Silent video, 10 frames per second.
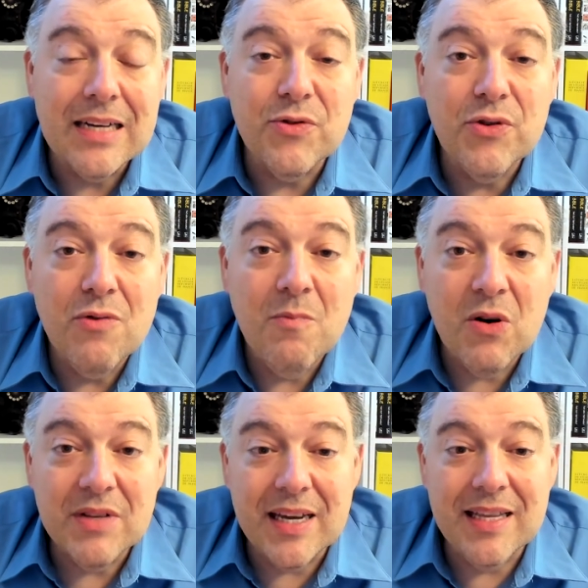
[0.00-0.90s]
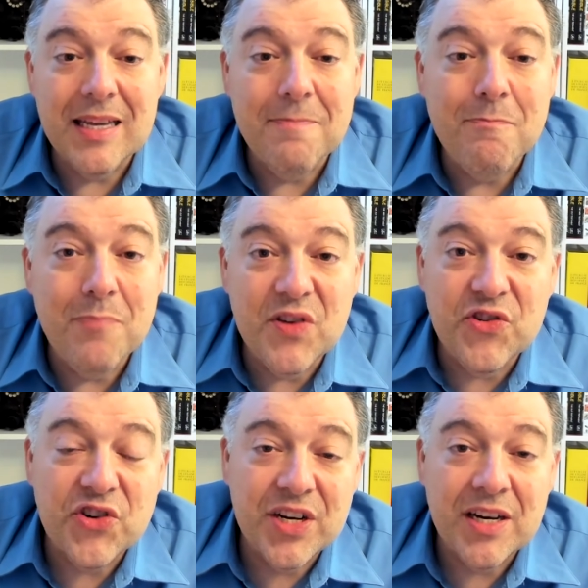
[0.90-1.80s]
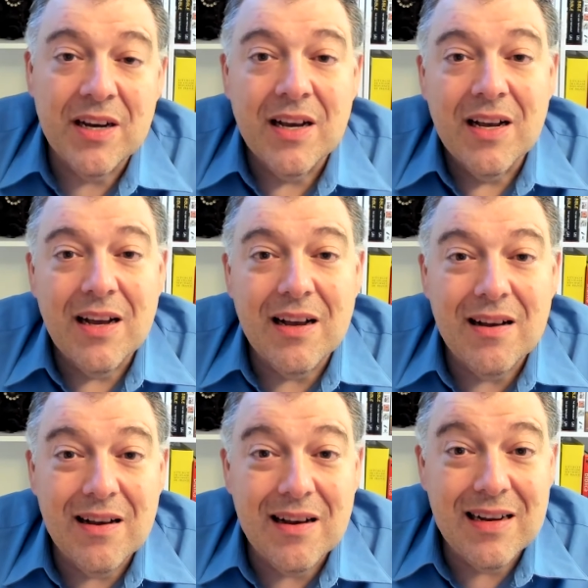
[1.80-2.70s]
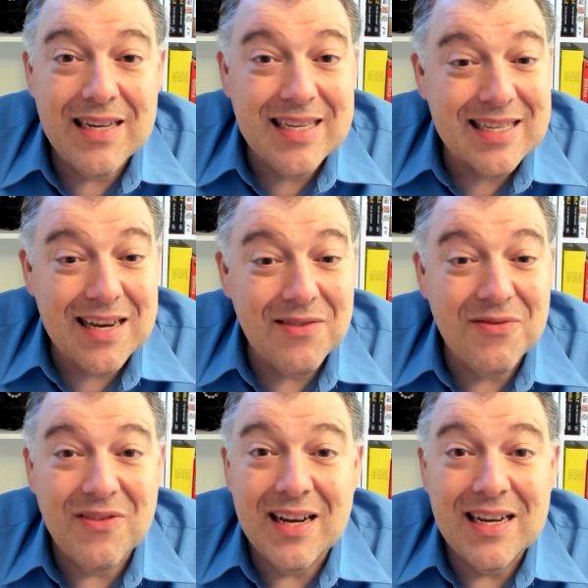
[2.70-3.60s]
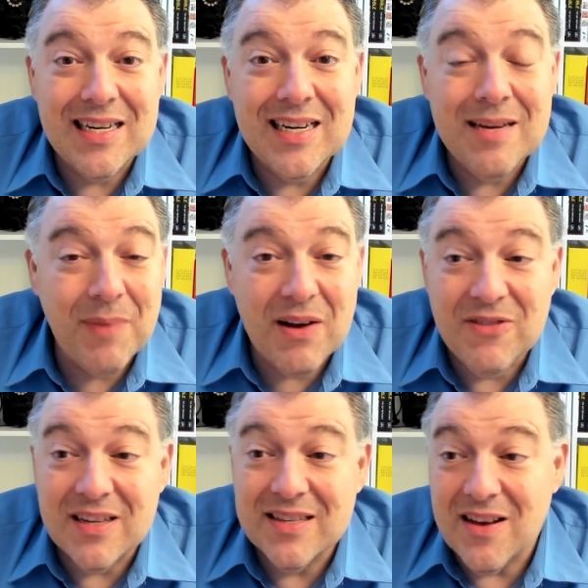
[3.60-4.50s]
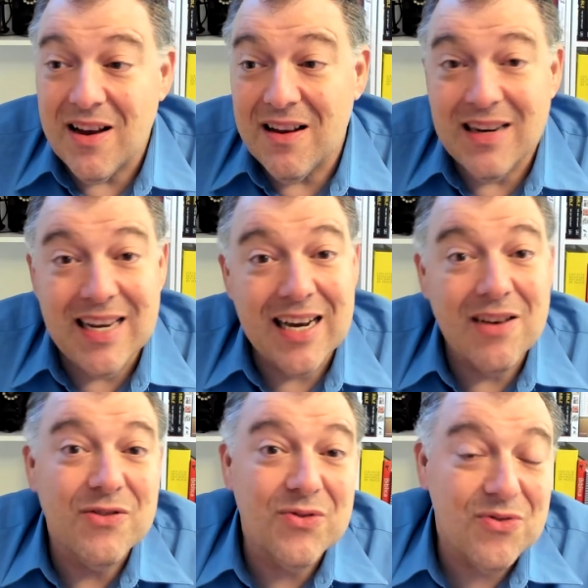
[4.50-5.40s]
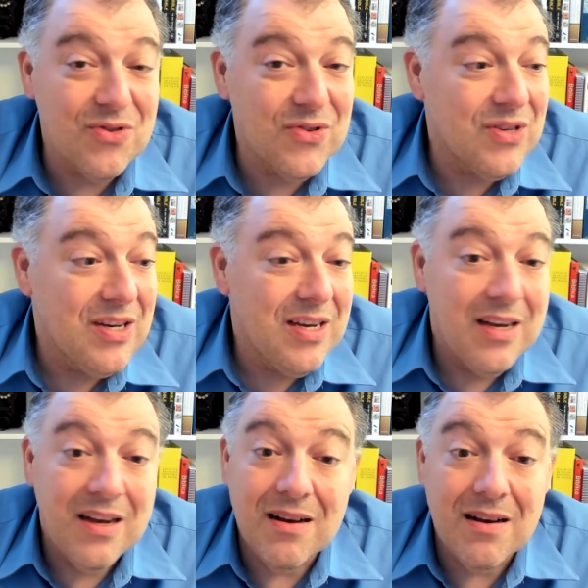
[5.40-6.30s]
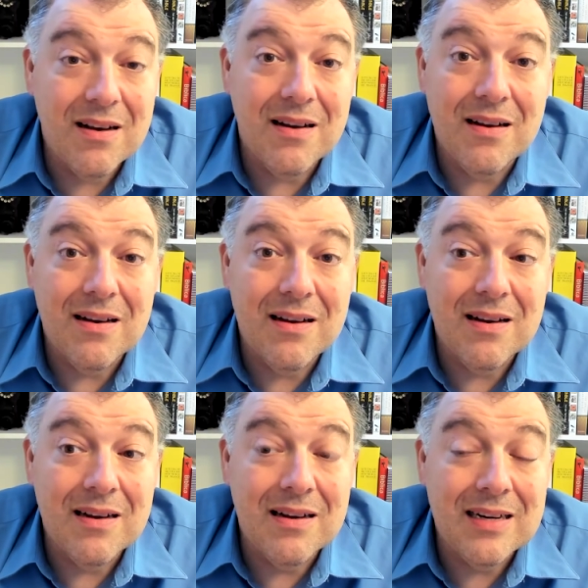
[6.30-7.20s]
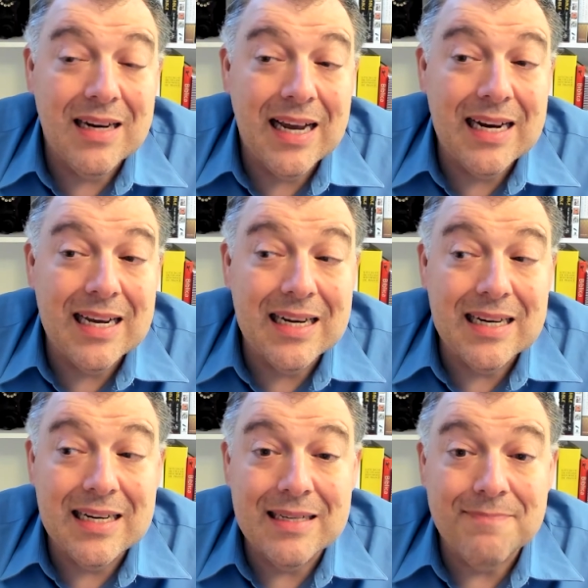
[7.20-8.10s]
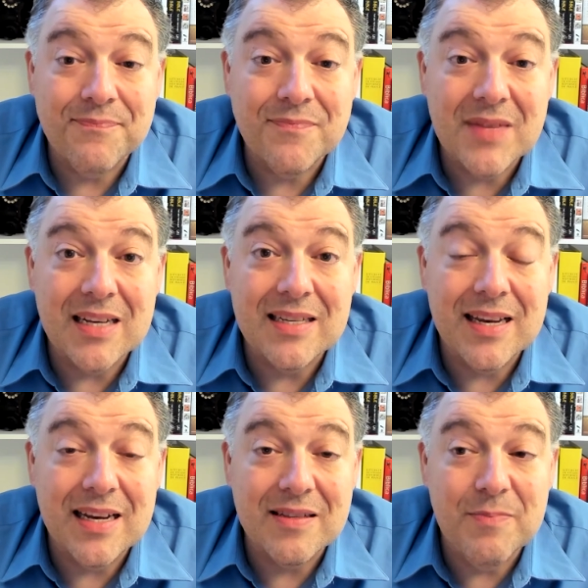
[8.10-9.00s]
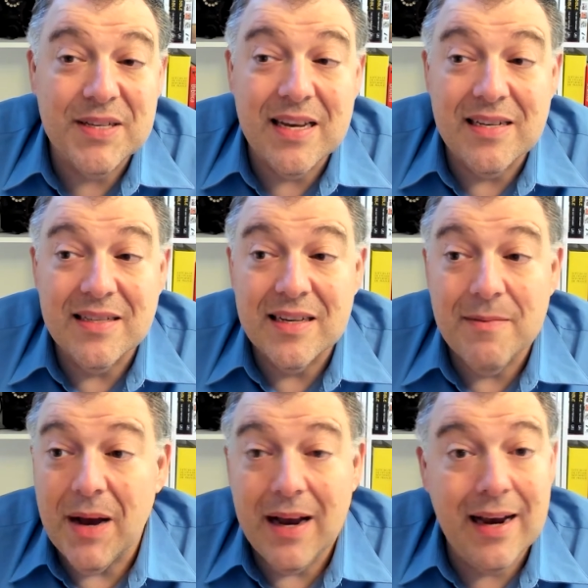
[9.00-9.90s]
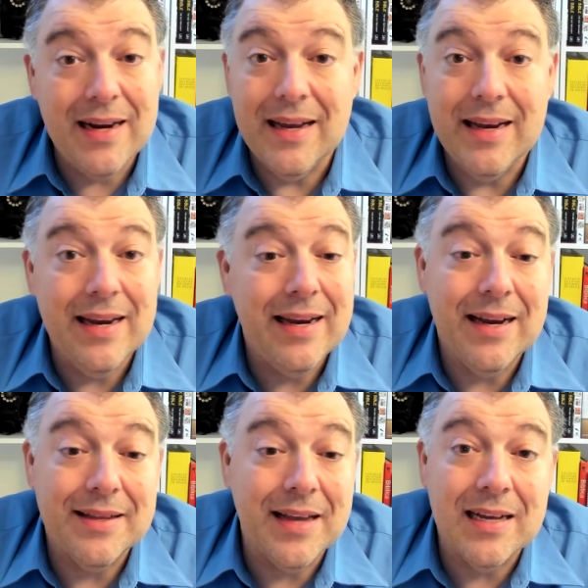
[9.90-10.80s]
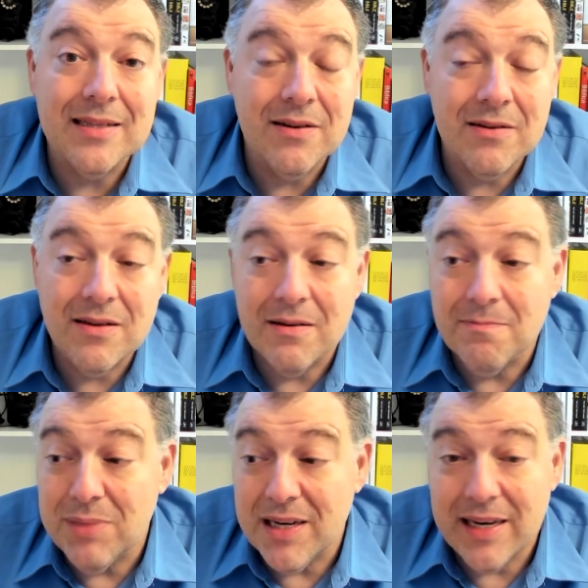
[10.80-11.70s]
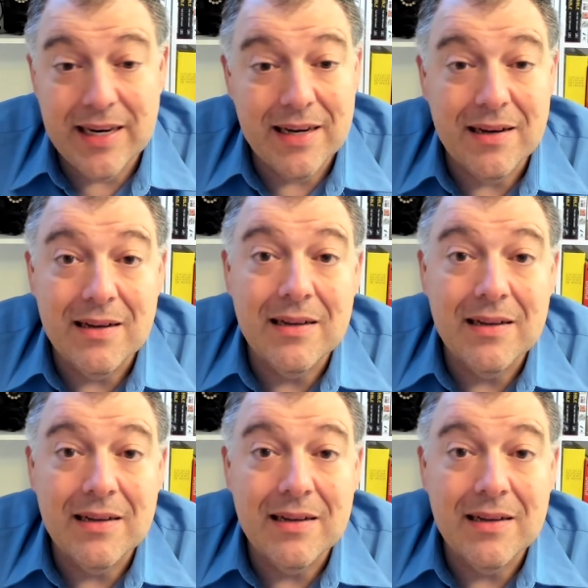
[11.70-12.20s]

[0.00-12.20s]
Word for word: tout le monde a été pitché. Euh, les enfants, les professeurs, les ressources. Euh, l'enseignante spécialisée, ben, elle est, en a là, plein. Euh,